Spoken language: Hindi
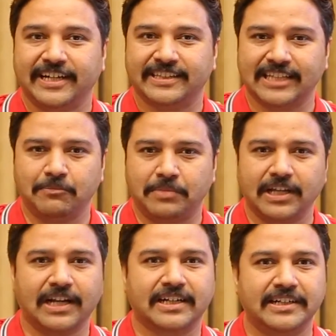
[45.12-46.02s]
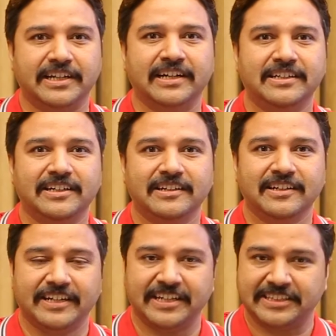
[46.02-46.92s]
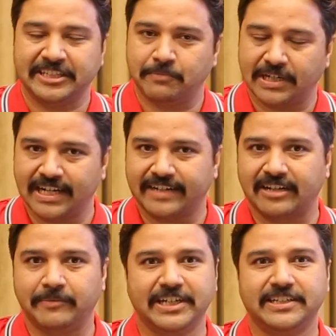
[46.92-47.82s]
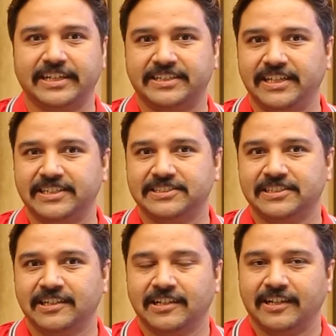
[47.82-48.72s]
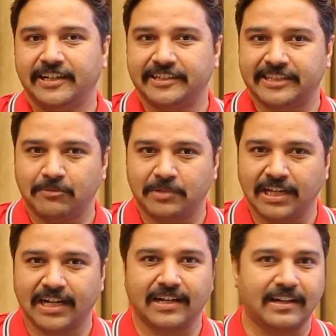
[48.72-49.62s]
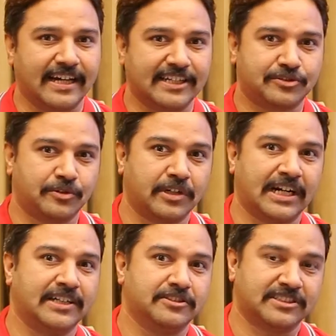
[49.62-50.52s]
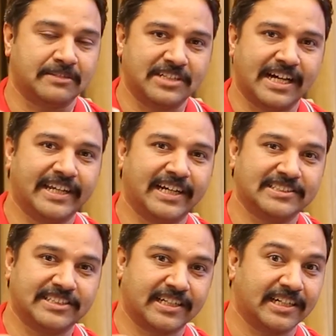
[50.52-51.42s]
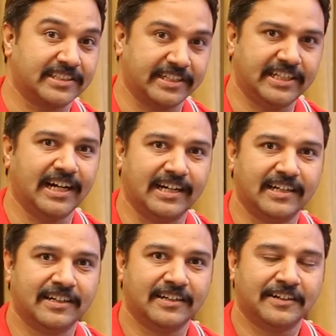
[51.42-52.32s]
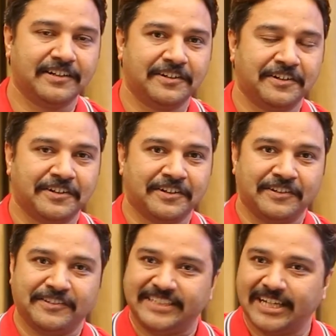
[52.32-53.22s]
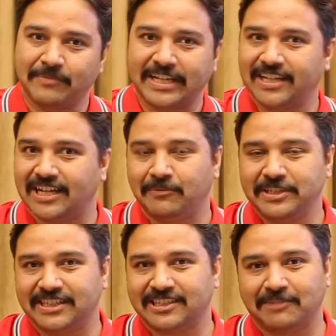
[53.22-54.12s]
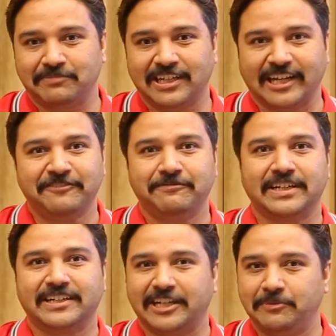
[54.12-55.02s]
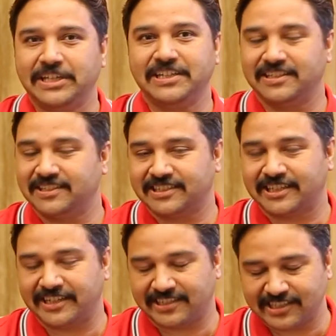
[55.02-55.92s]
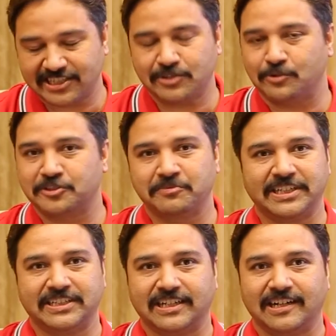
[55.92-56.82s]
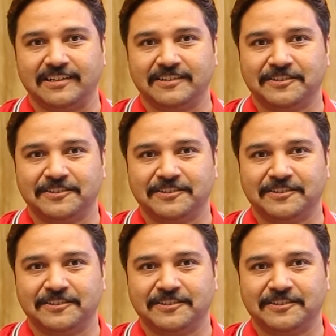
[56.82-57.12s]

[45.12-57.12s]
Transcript: इतना बढ़िया कंटेंट इतनी बढ़िया रेमेडी टेक्निक्स इतना बढ़िया एस्ट्रो का समझाने का सर का तरीका ये मैंने अभी तक अपनी लाइफ में कहीं भी कि, किसी कोर्स में नहीं देखा